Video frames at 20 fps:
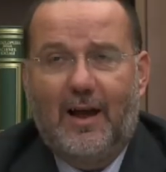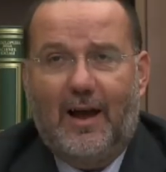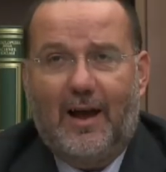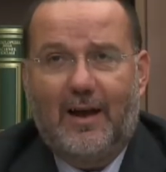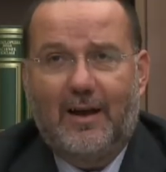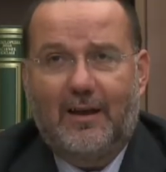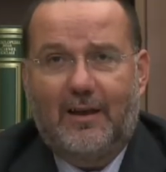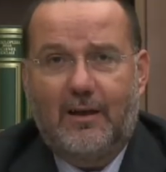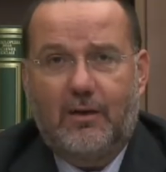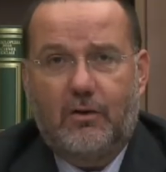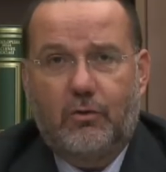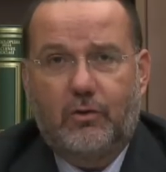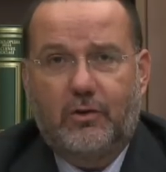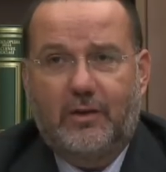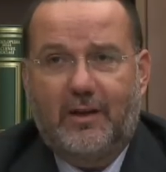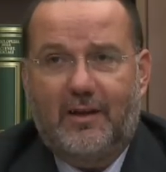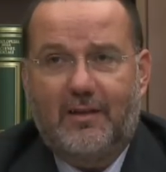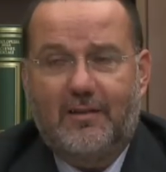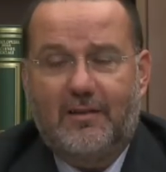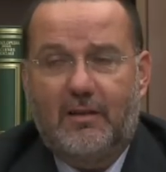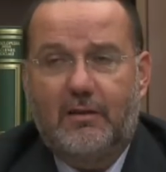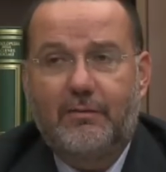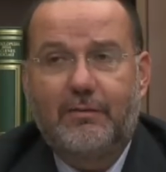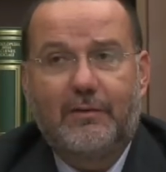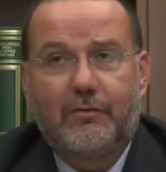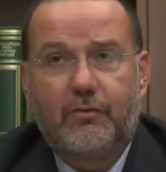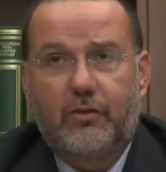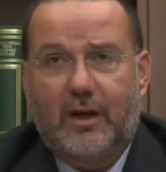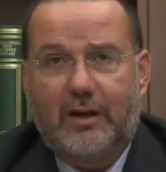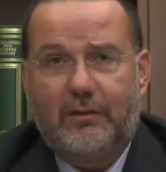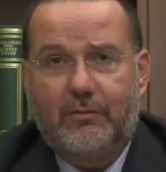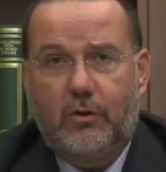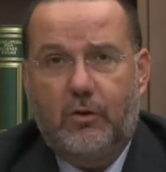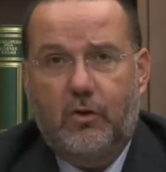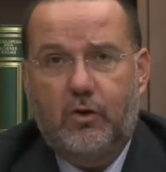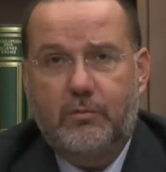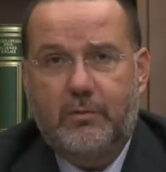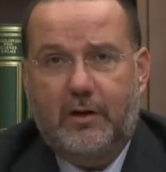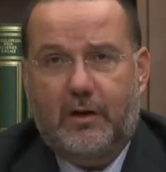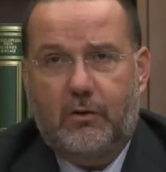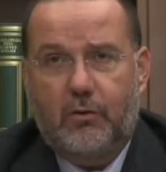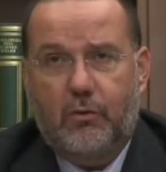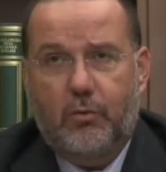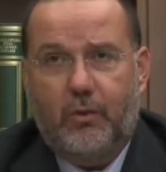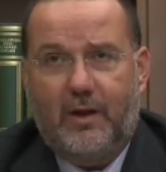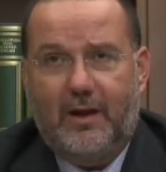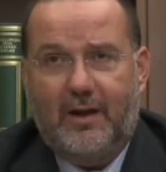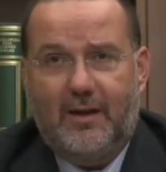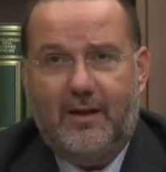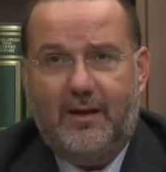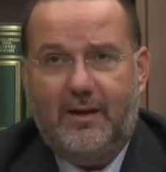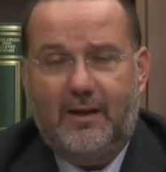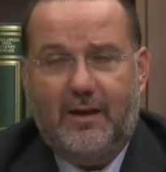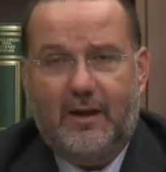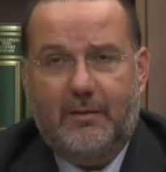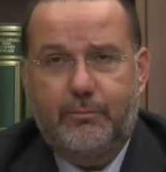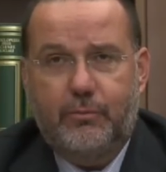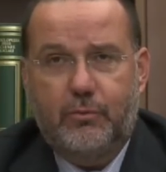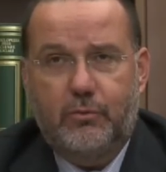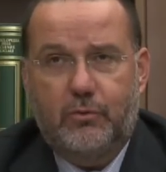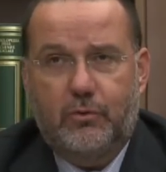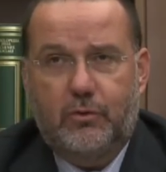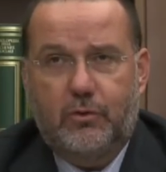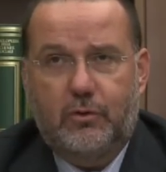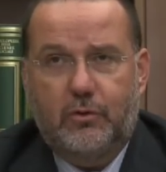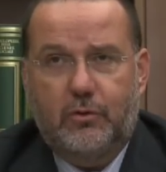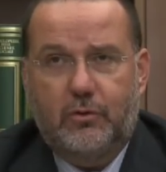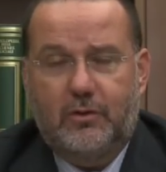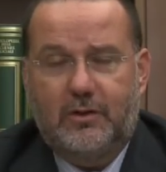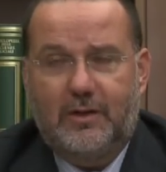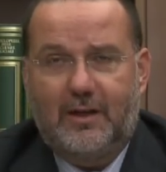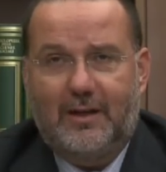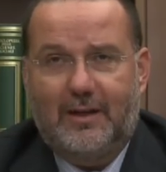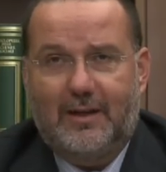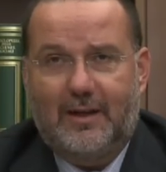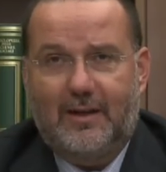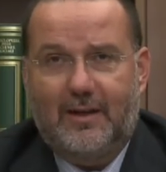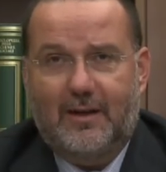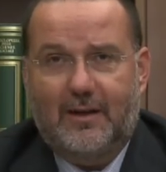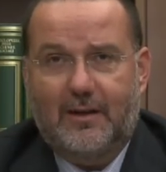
anche in contesti sfavorevoli come erano quelli appunto dell'Italia